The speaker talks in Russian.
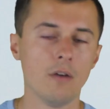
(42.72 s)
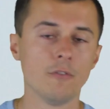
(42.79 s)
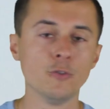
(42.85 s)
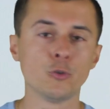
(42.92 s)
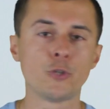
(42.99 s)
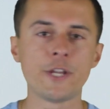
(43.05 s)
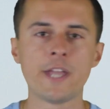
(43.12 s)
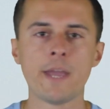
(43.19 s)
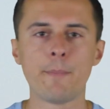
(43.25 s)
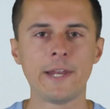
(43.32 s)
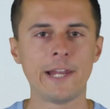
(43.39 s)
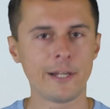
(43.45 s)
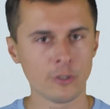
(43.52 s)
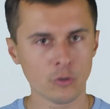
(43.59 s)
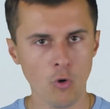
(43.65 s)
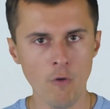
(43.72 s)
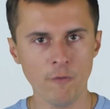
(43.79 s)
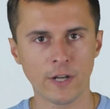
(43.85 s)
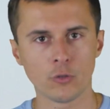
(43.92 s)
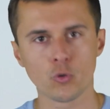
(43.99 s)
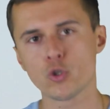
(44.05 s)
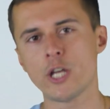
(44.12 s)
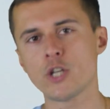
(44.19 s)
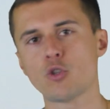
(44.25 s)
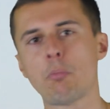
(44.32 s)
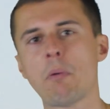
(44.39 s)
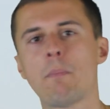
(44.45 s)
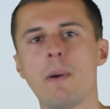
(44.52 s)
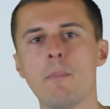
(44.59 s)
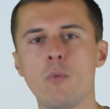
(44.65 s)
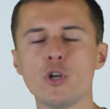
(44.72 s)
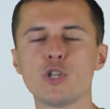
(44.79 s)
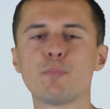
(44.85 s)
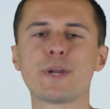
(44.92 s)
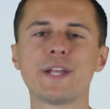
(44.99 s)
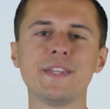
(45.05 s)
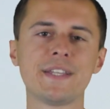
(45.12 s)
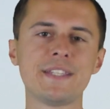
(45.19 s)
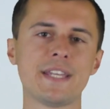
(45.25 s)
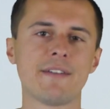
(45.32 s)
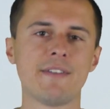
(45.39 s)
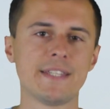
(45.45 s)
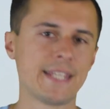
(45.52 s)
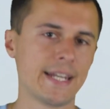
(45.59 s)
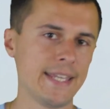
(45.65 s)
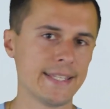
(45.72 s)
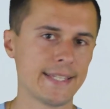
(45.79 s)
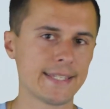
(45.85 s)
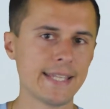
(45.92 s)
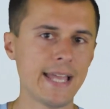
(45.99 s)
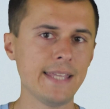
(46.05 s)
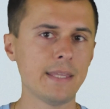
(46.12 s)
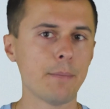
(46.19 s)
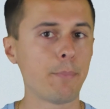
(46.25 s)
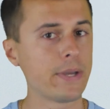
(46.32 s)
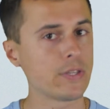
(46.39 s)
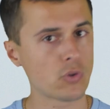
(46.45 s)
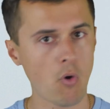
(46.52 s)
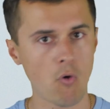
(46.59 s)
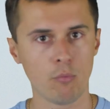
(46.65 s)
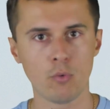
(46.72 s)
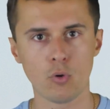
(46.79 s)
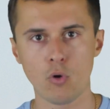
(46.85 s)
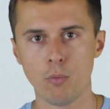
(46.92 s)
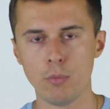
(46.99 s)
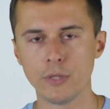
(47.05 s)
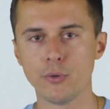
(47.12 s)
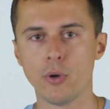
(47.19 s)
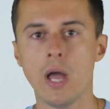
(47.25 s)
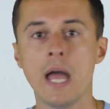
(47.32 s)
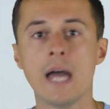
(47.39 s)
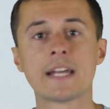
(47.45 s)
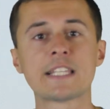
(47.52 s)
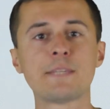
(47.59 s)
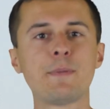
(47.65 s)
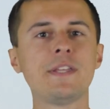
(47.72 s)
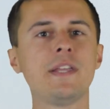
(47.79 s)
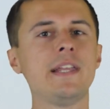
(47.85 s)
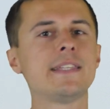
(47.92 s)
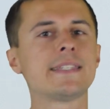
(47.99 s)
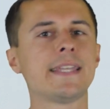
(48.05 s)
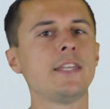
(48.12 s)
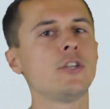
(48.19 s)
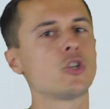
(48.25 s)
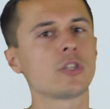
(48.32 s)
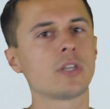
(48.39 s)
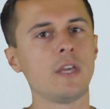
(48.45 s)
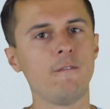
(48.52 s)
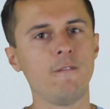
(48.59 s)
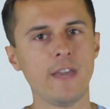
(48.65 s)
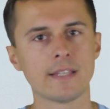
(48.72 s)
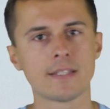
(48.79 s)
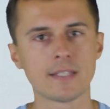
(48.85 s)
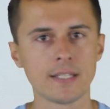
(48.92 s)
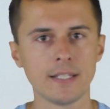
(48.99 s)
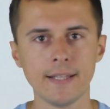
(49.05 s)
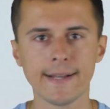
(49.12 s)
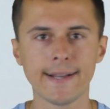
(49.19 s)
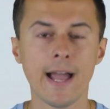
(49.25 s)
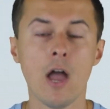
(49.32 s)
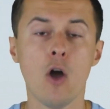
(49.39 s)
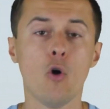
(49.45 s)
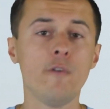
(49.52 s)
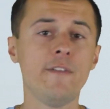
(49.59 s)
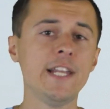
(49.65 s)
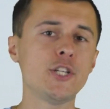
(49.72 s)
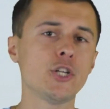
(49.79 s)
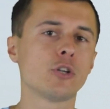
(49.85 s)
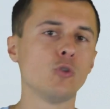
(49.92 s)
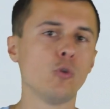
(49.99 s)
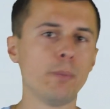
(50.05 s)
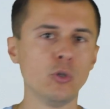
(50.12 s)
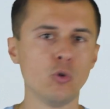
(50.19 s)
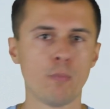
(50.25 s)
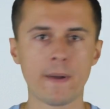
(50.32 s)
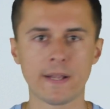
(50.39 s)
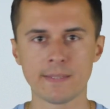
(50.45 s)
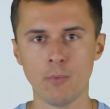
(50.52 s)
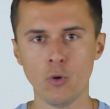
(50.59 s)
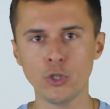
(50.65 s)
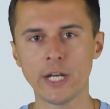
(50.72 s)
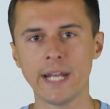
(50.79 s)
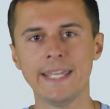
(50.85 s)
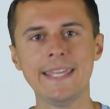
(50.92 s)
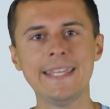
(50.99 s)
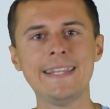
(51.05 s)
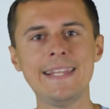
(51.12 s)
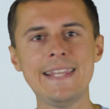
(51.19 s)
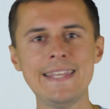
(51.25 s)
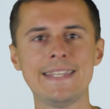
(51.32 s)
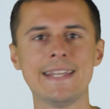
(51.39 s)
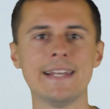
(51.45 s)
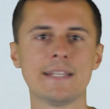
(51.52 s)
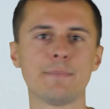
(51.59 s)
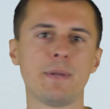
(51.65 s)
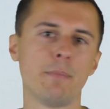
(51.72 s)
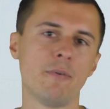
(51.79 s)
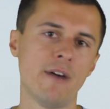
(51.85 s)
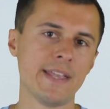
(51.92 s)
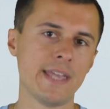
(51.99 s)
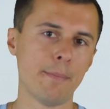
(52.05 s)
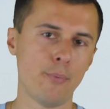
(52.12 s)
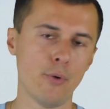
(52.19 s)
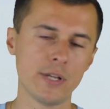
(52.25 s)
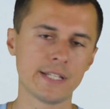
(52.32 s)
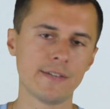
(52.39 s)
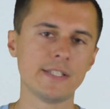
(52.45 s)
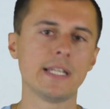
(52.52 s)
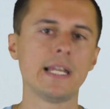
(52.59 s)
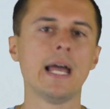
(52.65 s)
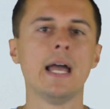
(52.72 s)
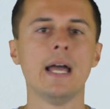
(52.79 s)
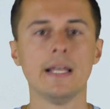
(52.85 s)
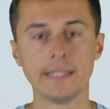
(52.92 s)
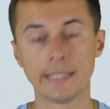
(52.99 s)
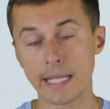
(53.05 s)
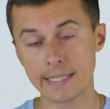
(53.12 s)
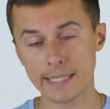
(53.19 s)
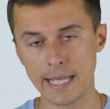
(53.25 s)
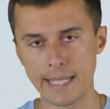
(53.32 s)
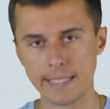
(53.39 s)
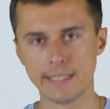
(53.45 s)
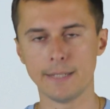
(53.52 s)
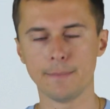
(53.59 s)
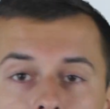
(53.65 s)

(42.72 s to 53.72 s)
Внутренняя перелинковка нужна, чтобы помочь проиндексировать страницы сайта поисковому роботу, распределить статический вес ссылок, увеличить глубину просмотра и длительность пребывания пользователя на сайте.